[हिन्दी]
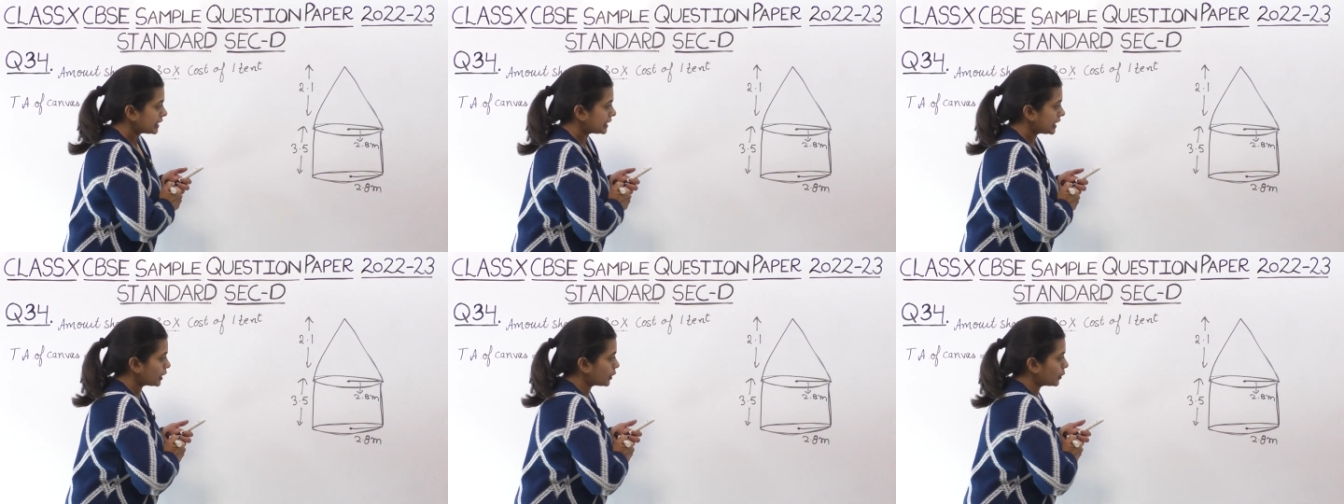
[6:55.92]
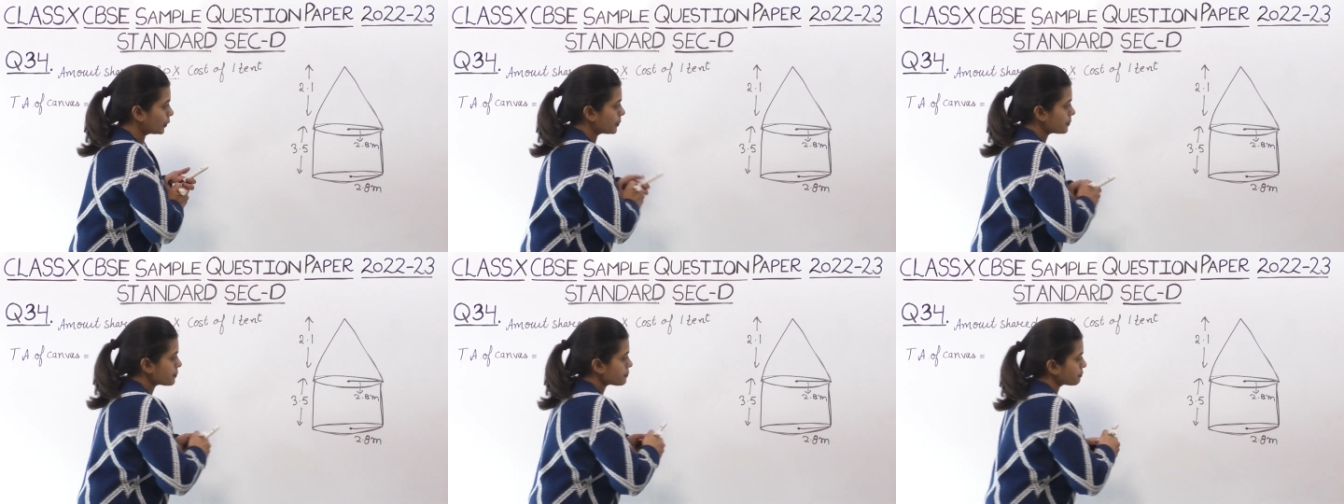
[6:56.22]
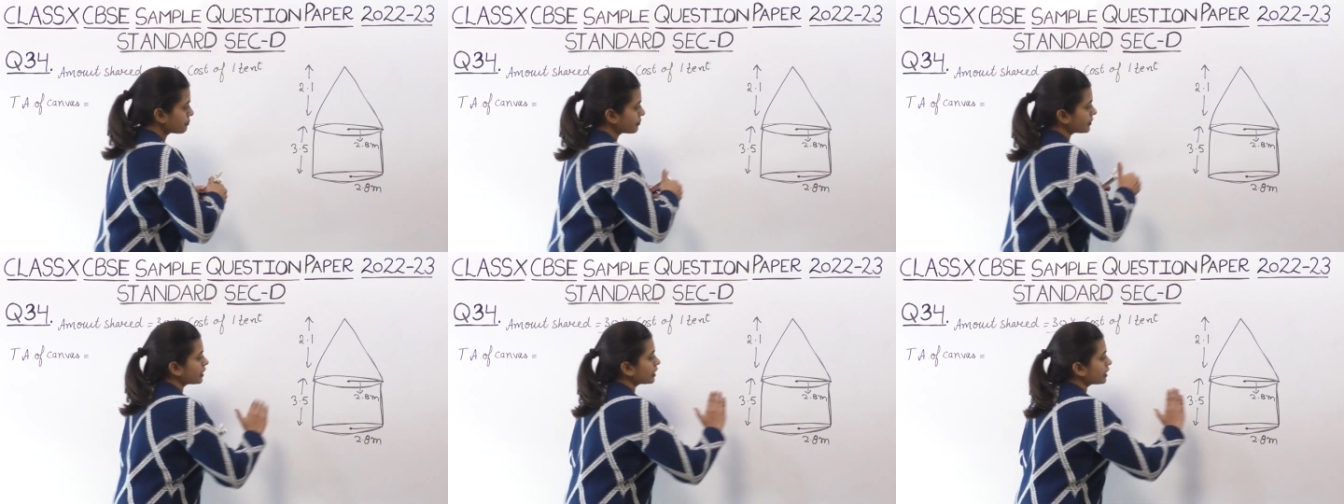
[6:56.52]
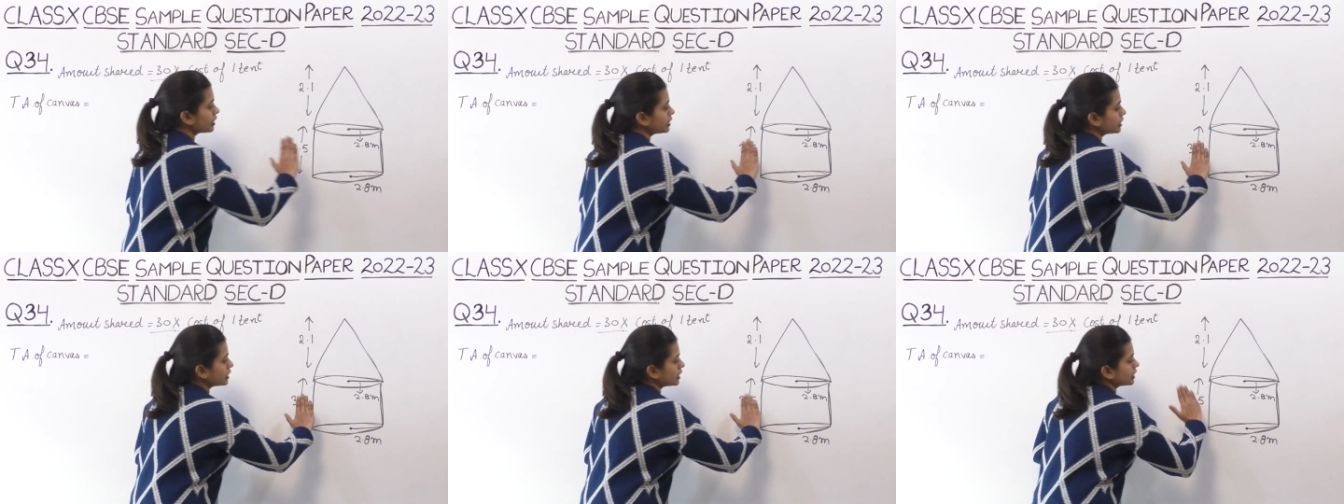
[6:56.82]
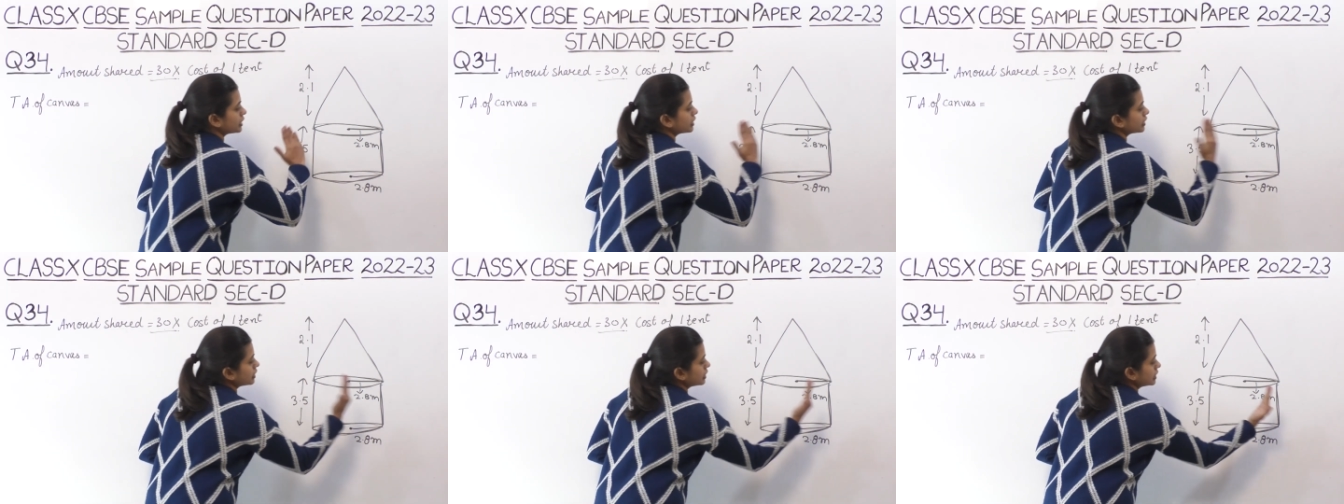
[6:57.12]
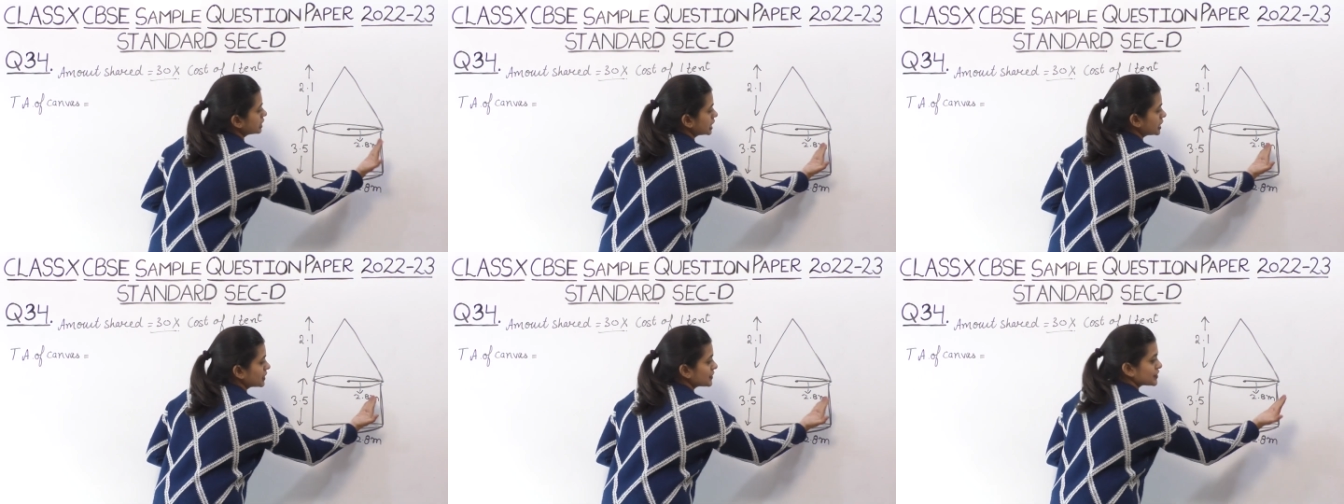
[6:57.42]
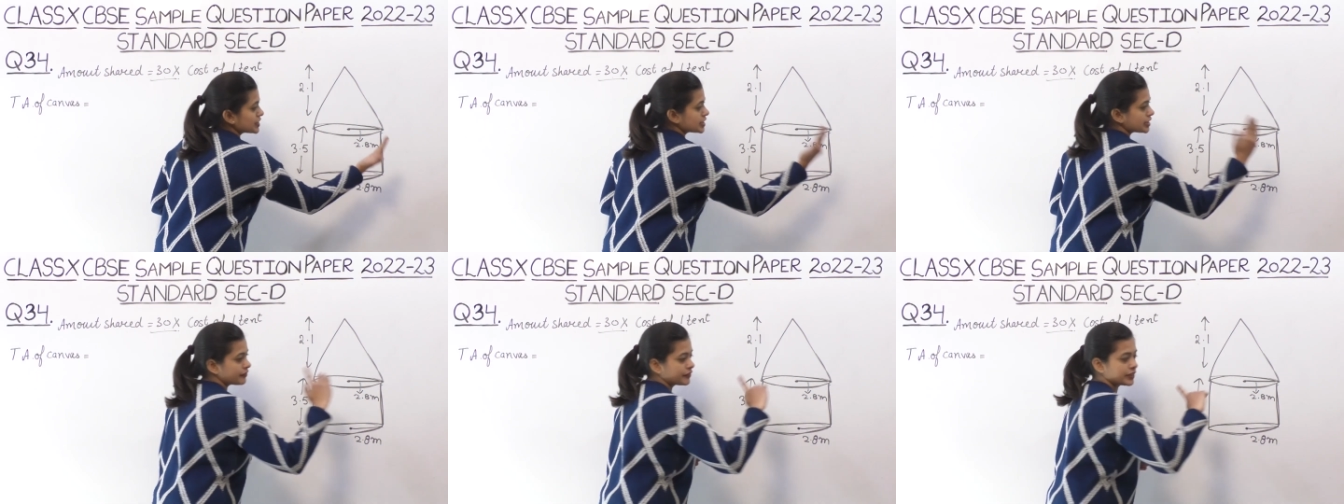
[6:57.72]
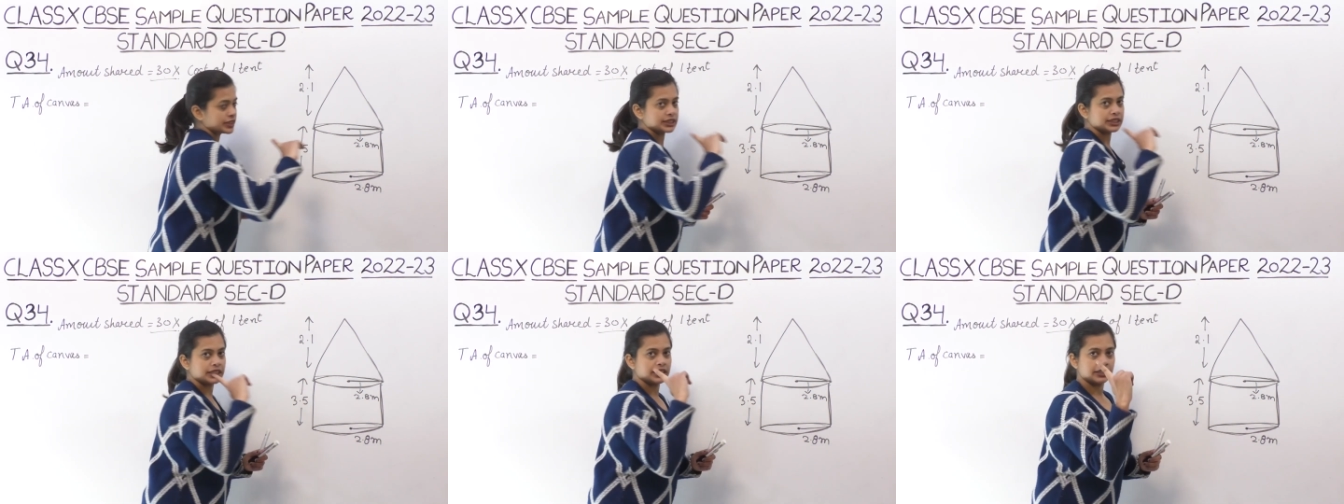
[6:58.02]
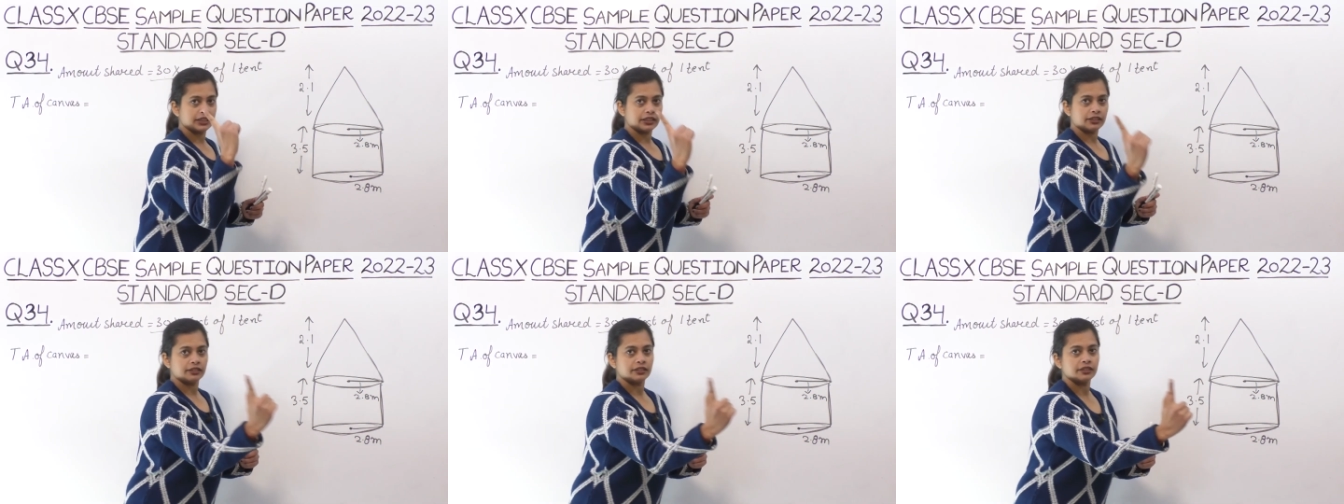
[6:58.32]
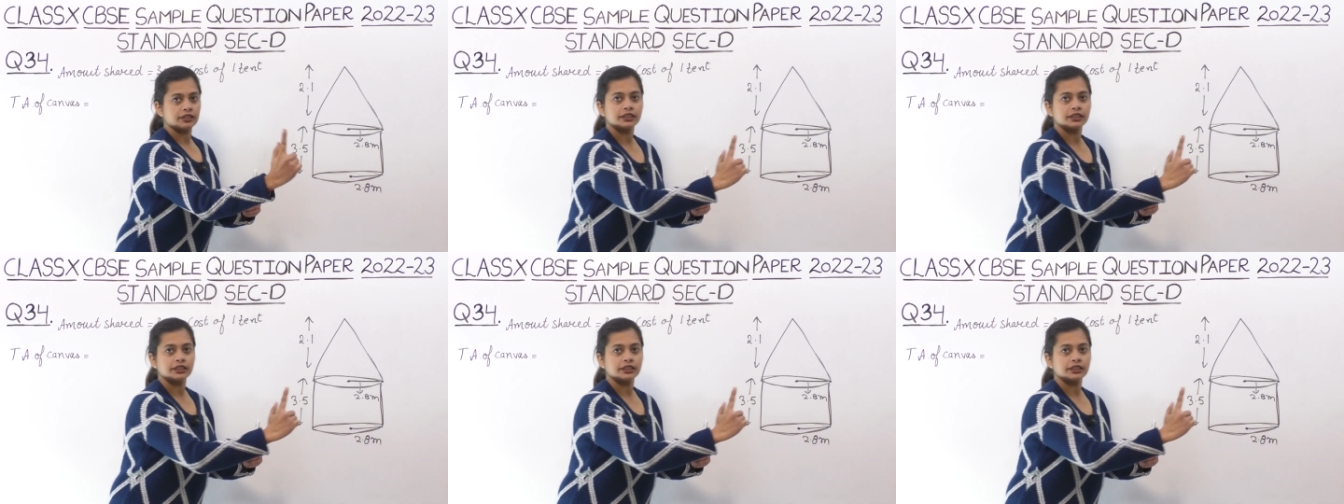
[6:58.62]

देखो कर्व सरफेस एरिया